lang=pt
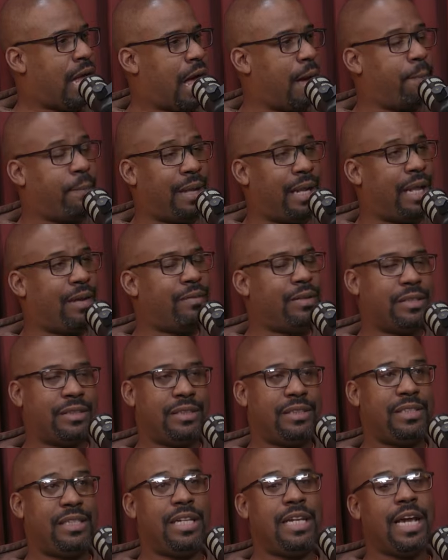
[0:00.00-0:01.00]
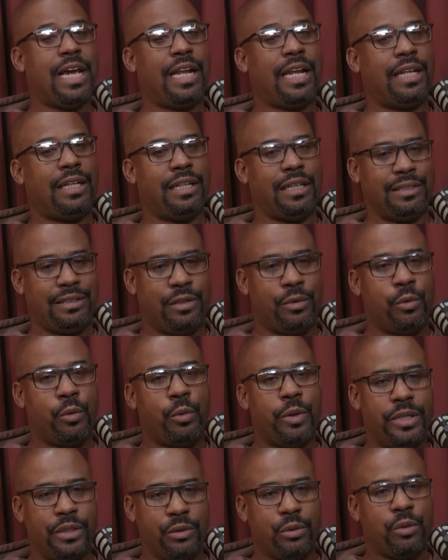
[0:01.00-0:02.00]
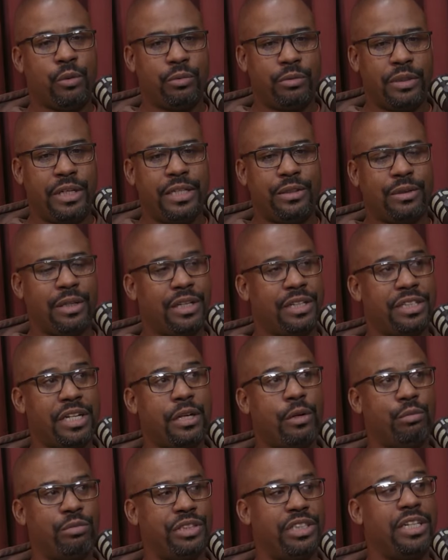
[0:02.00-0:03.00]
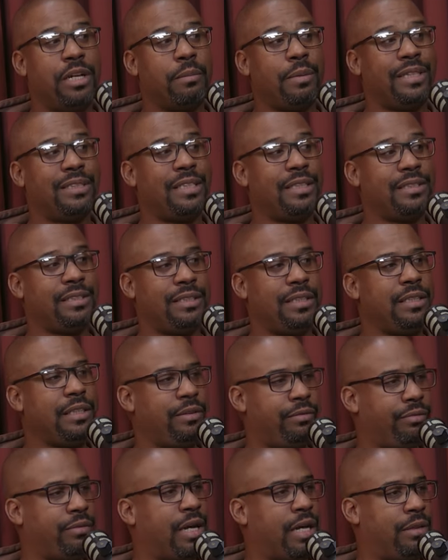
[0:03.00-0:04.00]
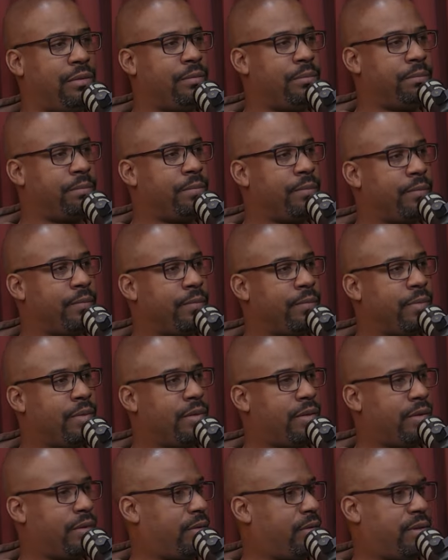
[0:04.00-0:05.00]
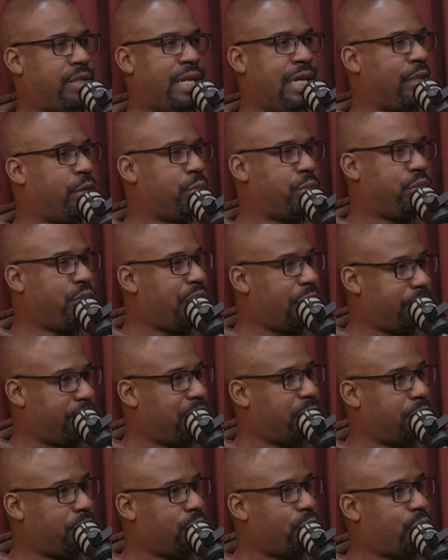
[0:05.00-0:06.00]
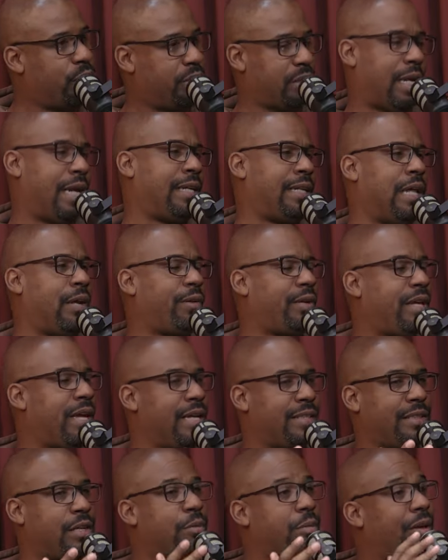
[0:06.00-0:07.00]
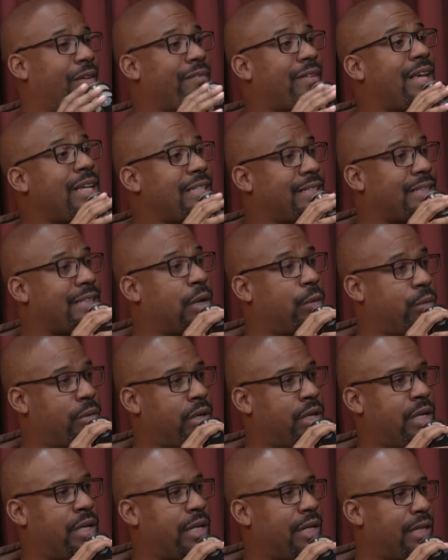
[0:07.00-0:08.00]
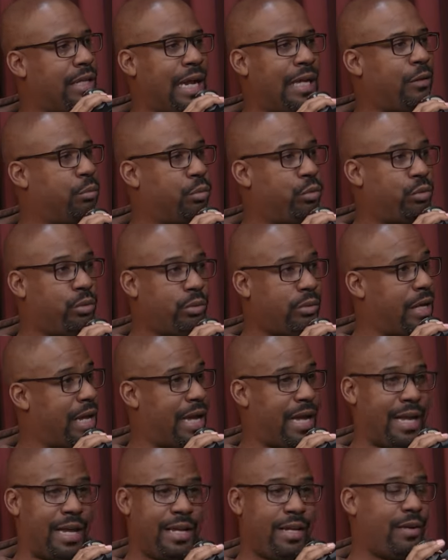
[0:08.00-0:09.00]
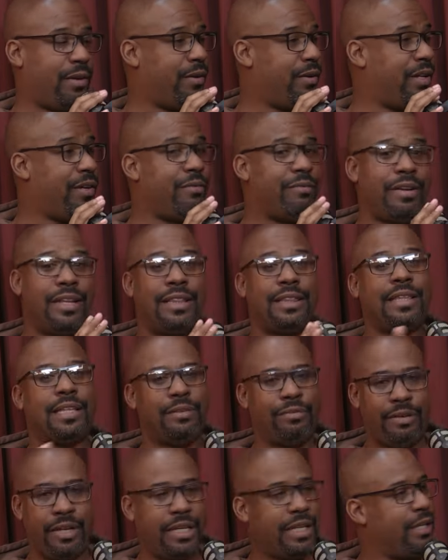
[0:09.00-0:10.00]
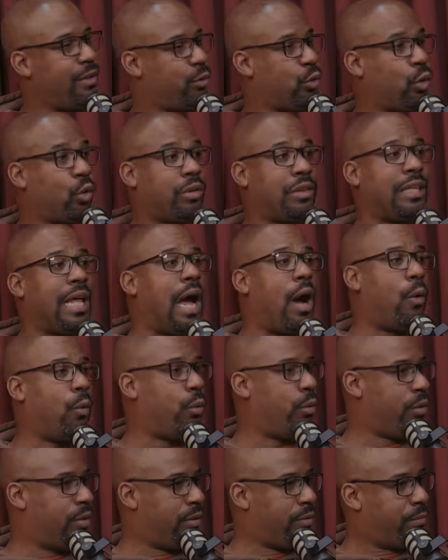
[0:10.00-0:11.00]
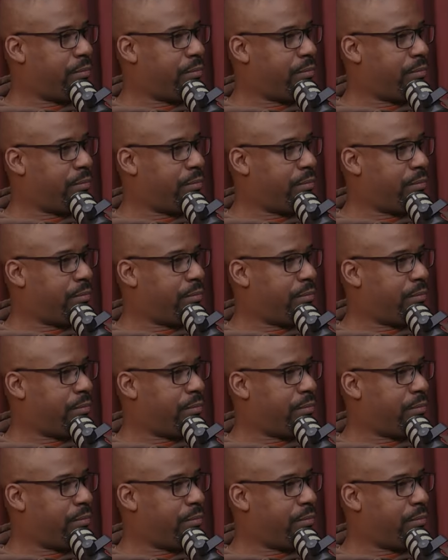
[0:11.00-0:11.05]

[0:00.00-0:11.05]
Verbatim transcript: A palavra, se ela nasceu com esse contexto, ela já não tinha mais esse significado. Criado mundo é a mesma coisa. É claro que essa é uma invenção. Criado mundo é, é, é fake invent... news. fake total.